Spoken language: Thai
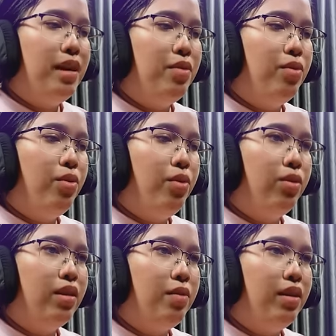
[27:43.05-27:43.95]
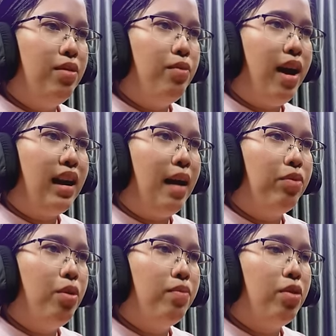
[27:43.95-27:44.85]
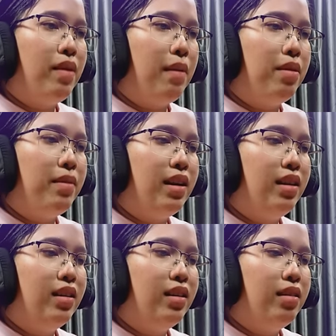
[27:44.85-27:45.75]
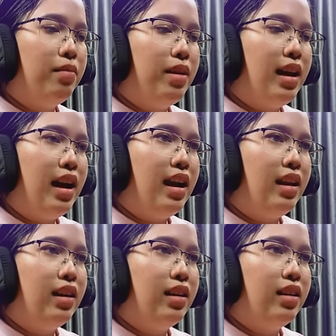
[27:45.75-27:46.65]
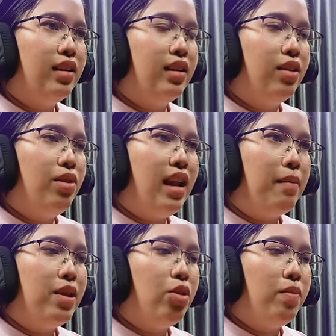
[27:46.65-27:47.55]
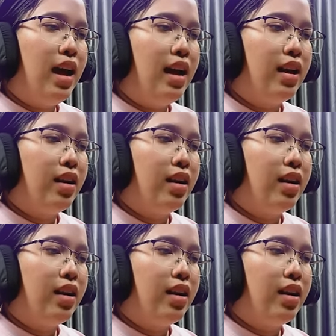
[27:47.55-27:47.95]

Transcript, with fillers: ไม่รู้แต่ว่าเดี๋ยววางน้ำต้มน้ำได้ไหมไม่ได้น้ำนี้ต้มได้